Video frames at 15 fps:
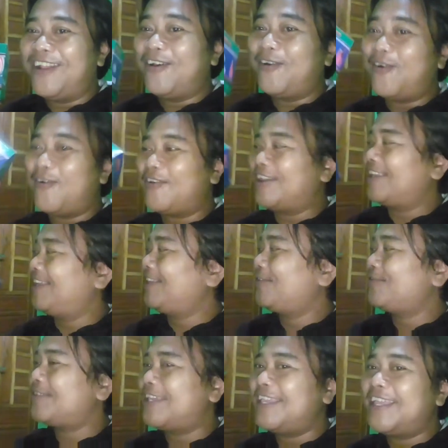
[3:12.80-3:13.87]
kalau korek
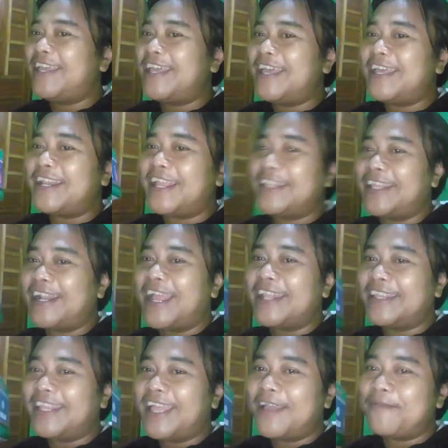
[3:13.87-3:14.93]
itu saya
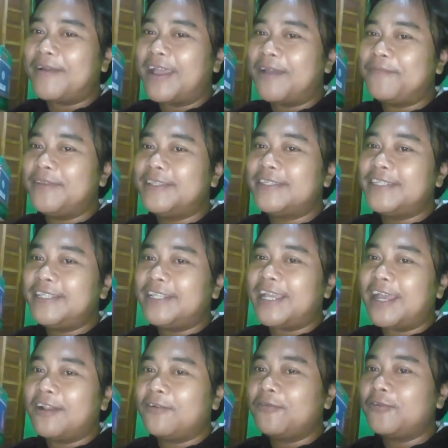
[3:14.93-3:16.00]
rata-rata menghabisin
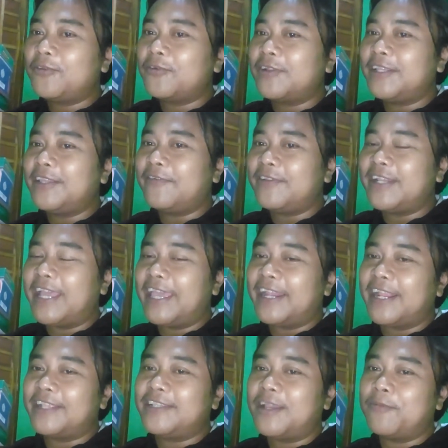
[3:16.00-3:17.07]
kalau untuk di
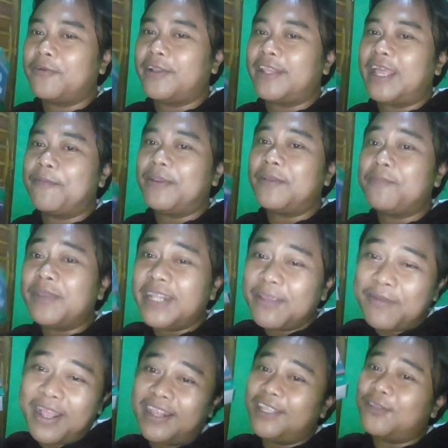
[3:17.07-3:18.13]
daerah Jabodetabek
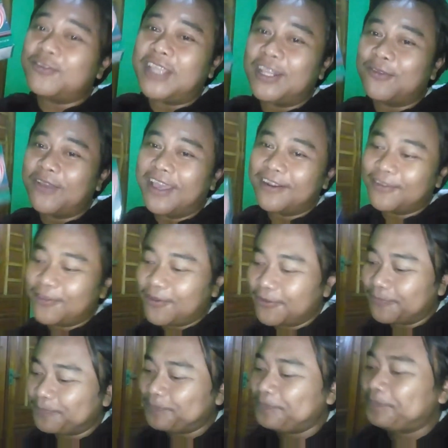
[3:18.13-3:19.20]
minimal itu satu
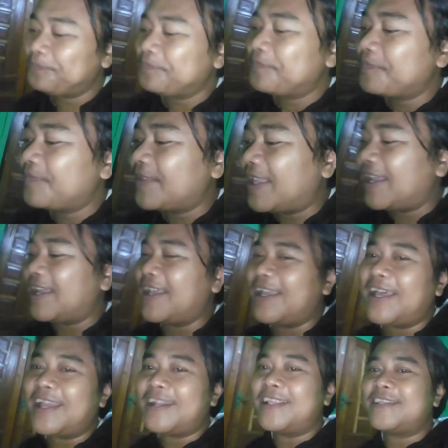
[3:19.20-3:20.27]
karton nah
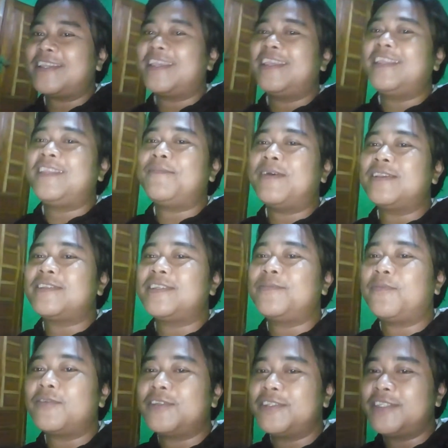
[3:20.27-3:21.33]
karena saya ini masih
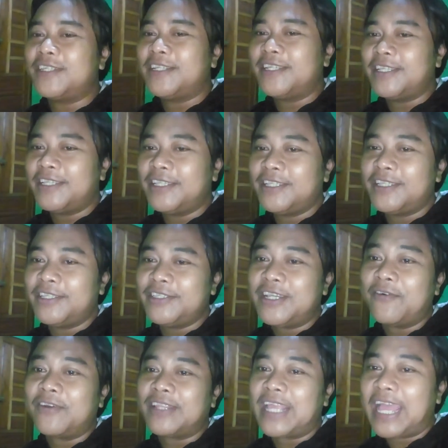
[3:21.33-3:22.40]
posisi di
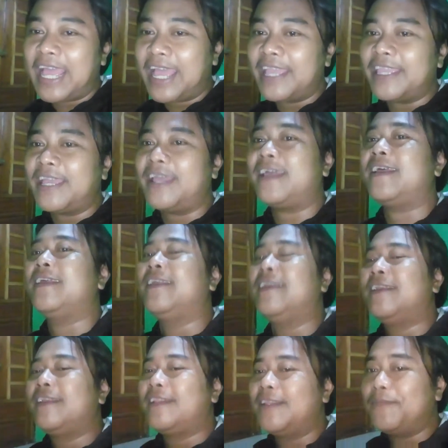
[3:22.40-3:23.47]
Jawa Tengah ya
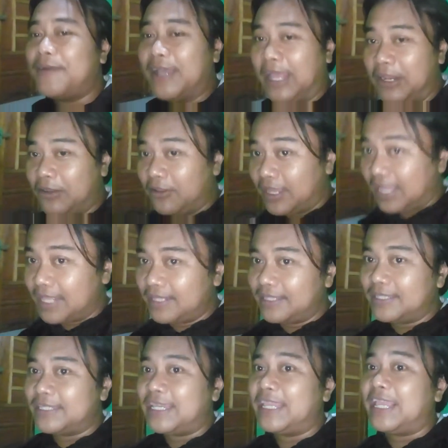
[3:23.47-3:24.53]
di
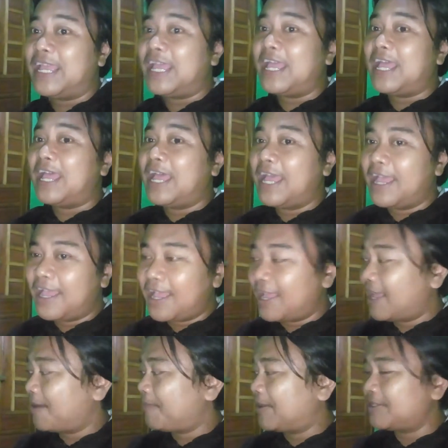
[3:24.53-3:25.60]
Pekalongan saya
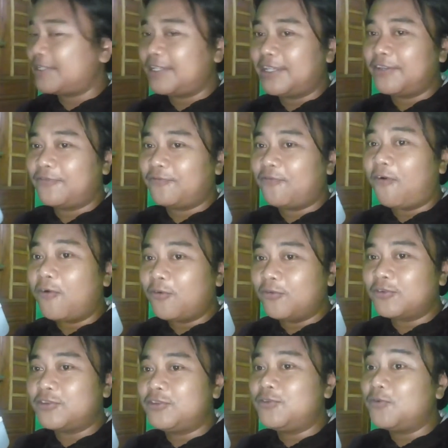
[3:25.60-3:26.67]
uh, masih
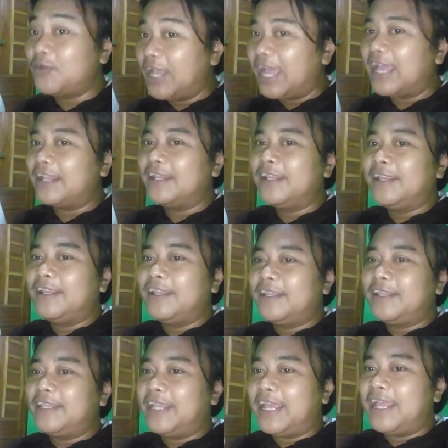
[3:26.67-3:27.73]
fokus juga
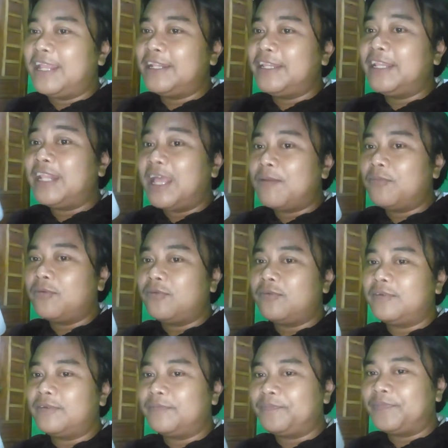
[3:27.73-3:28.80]
ya di
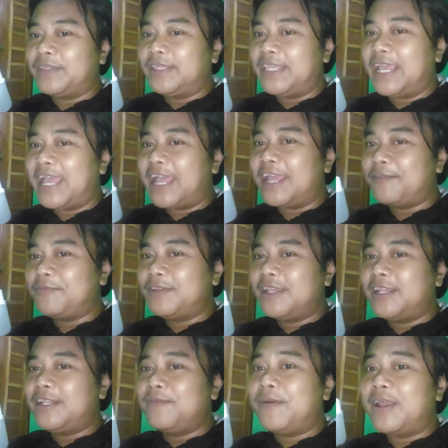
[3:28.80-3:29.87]
Lampu yang akan
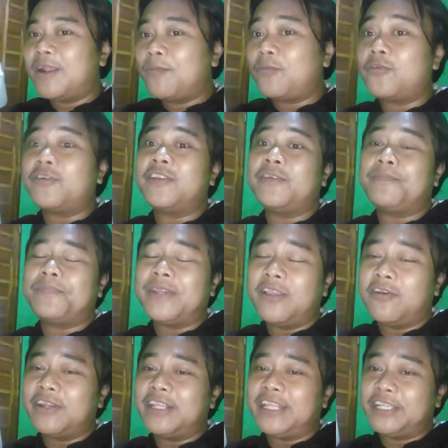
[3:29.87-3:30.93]
menjadi barang
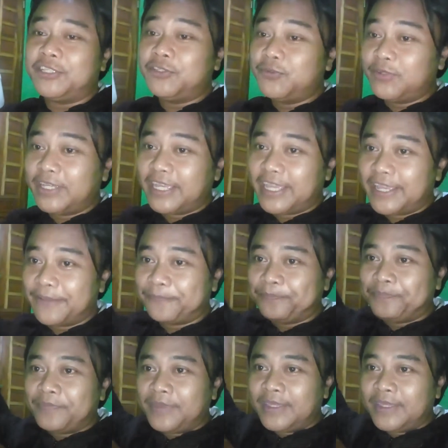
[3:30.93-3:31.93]
prioritas juga.